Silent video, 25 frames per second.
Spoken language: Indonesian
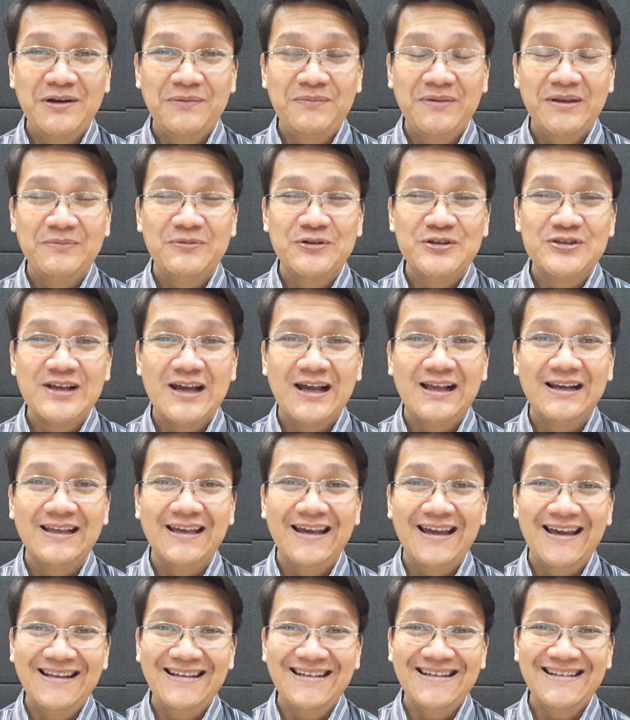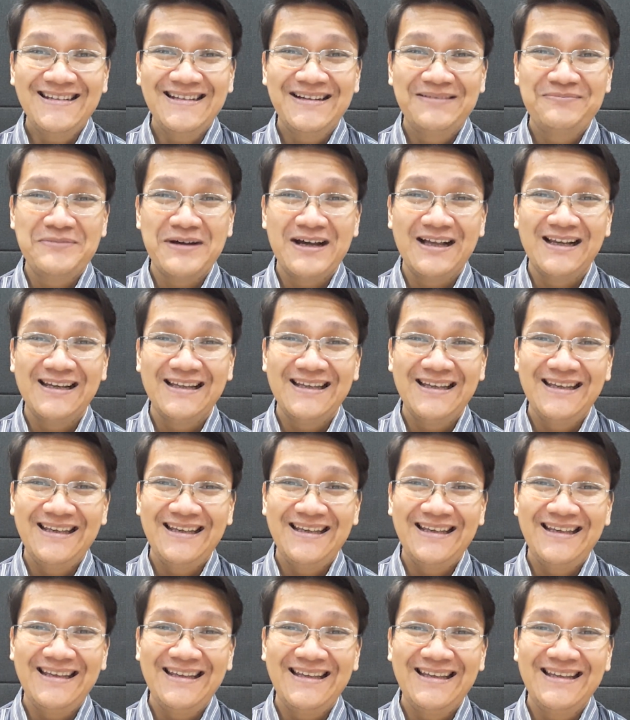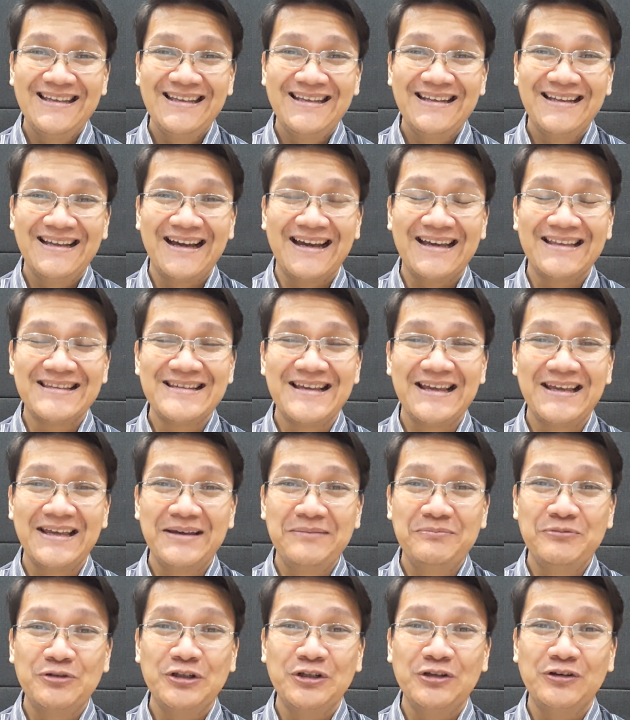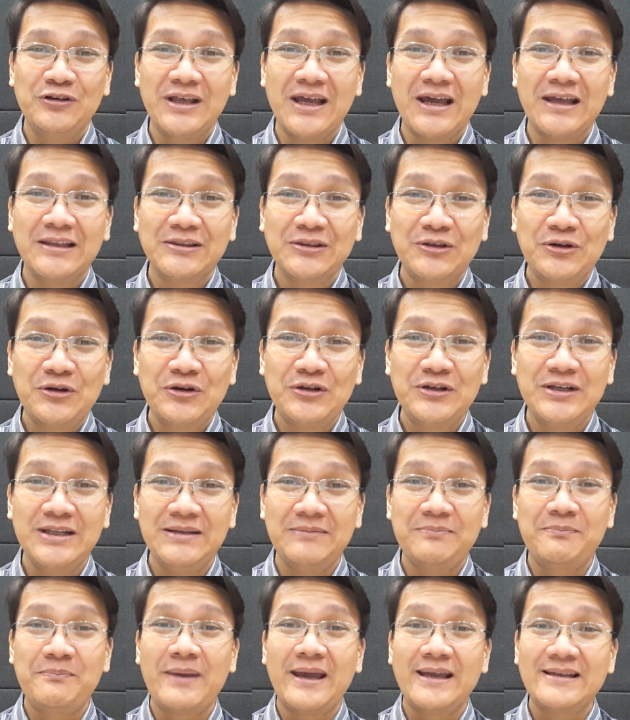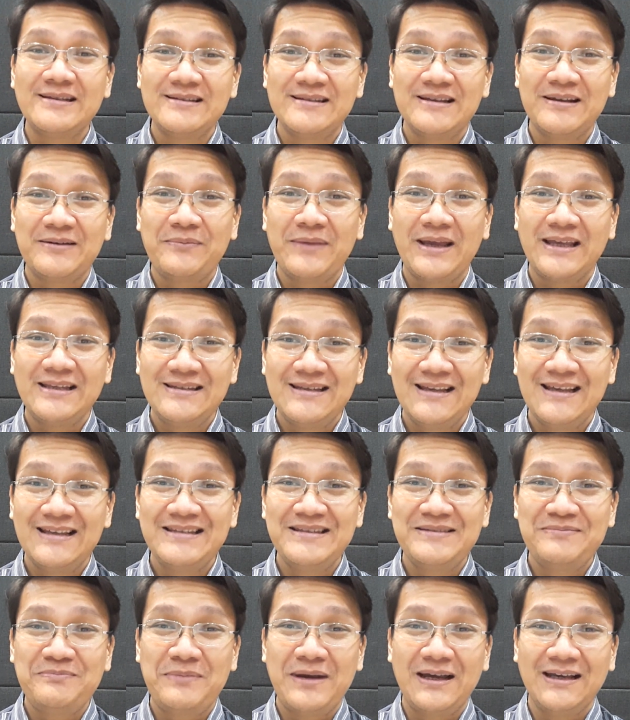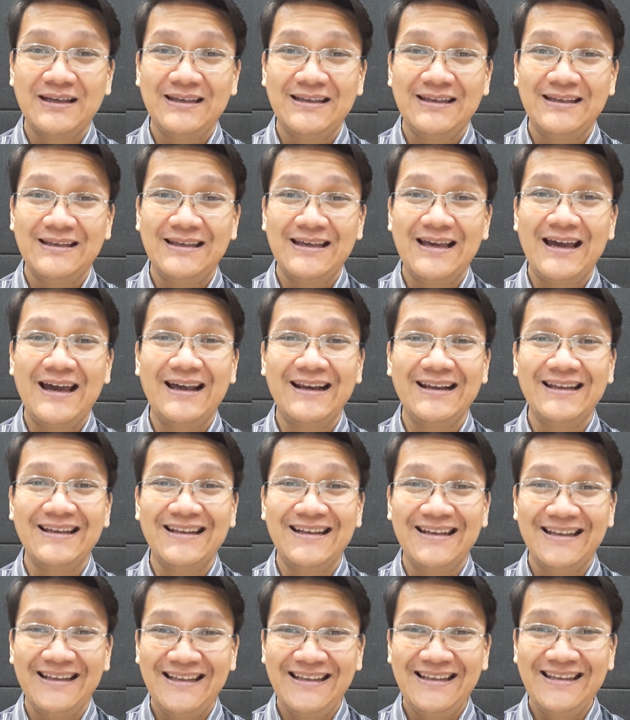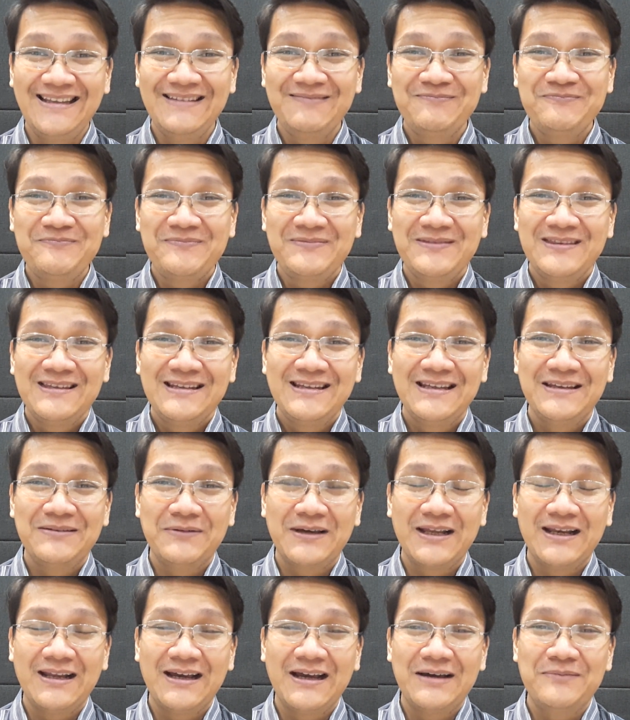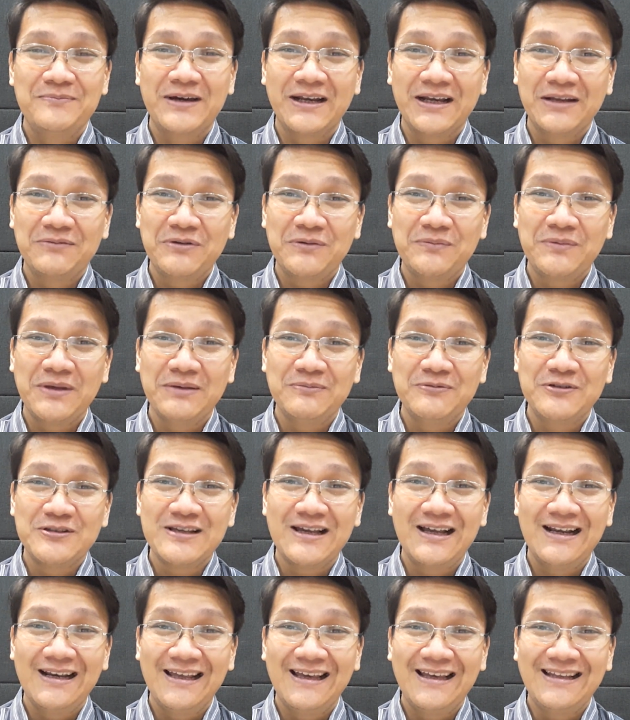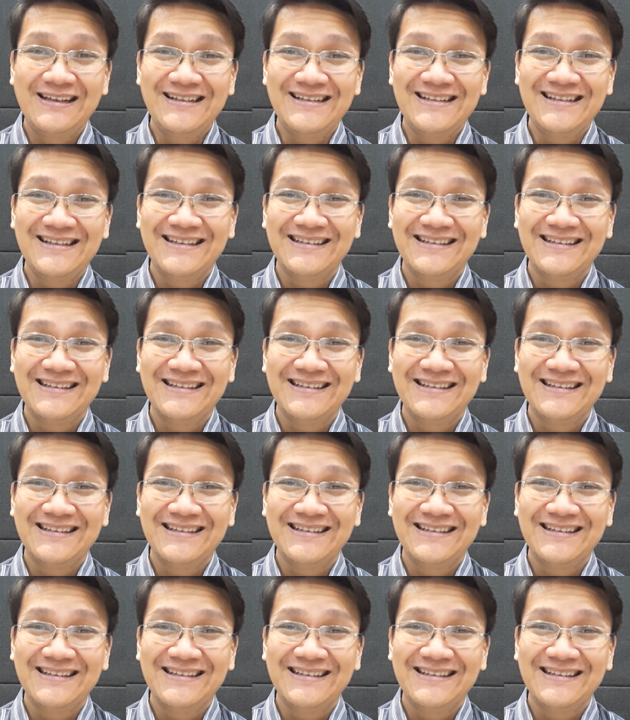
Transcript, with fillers: Bapak Ibu sekalian, kembali dengan saya Budi Yulianto di Pastor Message pagi hari ini. Gimana kabarnya Bapak Ibu sekalian?